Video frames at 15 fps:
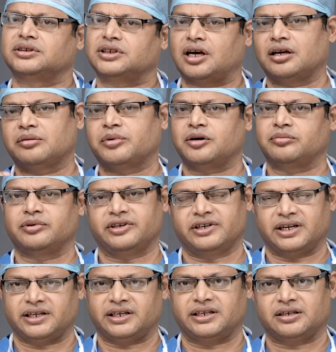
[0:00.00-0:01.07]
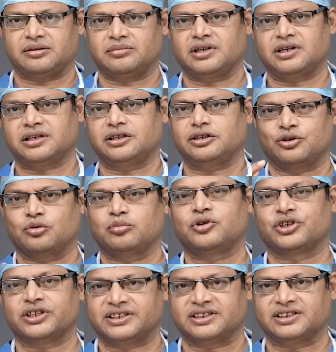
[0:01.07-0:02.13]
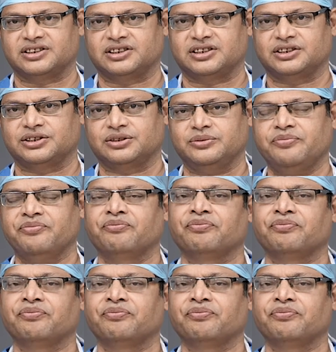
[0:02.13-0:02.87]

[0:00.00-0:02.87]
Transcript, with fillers: చాలా పాపులర్ అయినాయి అనమాట ఈ రోబోటిక్ సర్జరీస్